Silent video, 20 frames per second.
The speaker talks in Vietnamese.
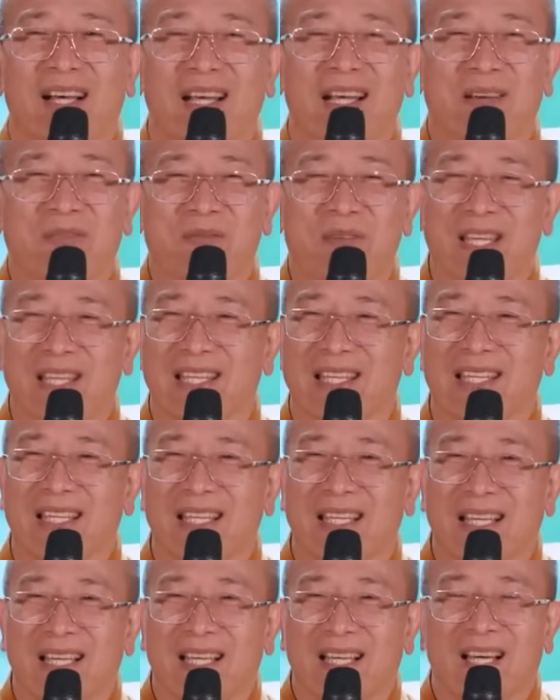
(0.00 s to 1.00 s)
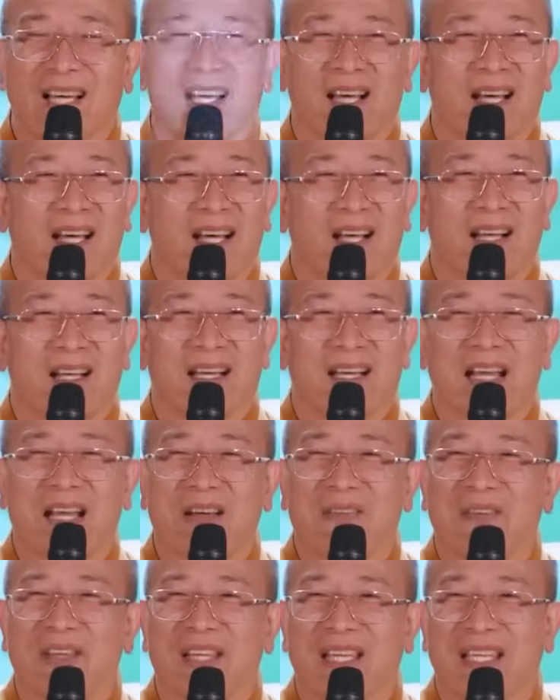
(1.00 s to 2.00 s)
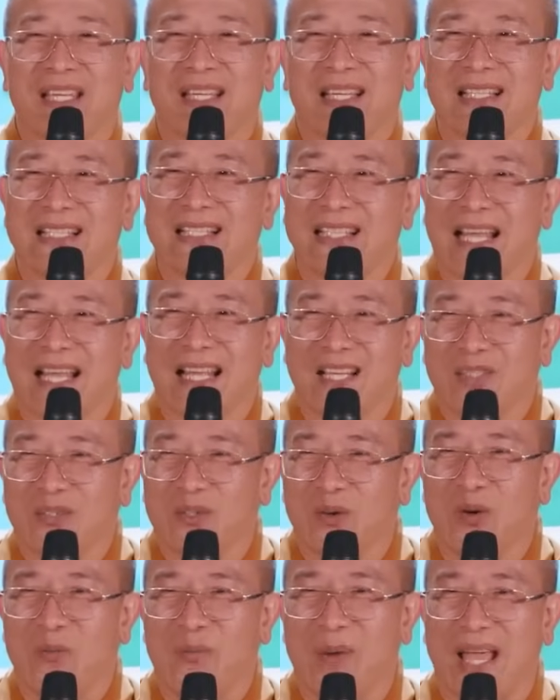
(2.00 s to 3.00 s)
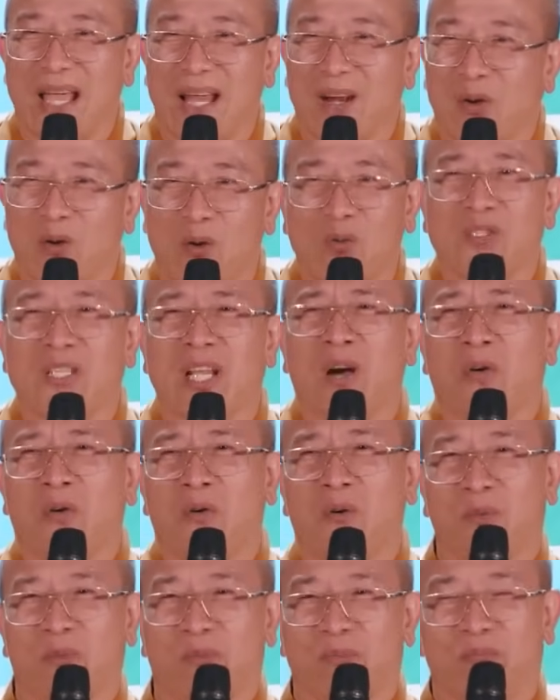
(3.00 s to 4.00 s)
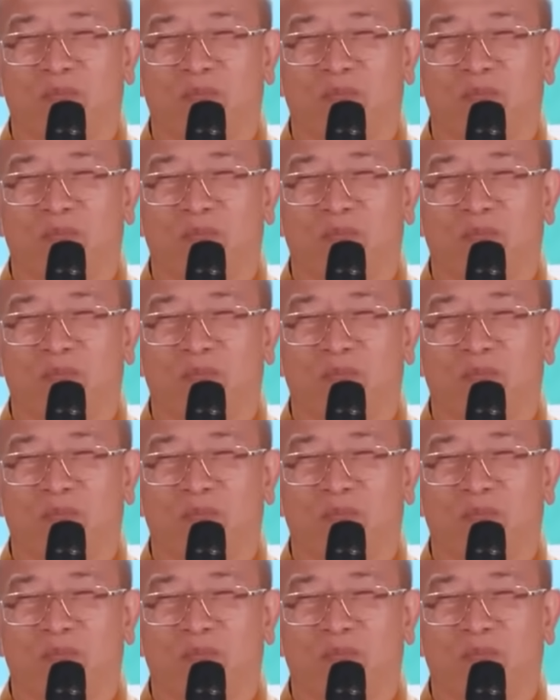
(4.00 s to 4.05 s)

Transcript: là vì là vì cái gen của mẹ nó cũng xấu,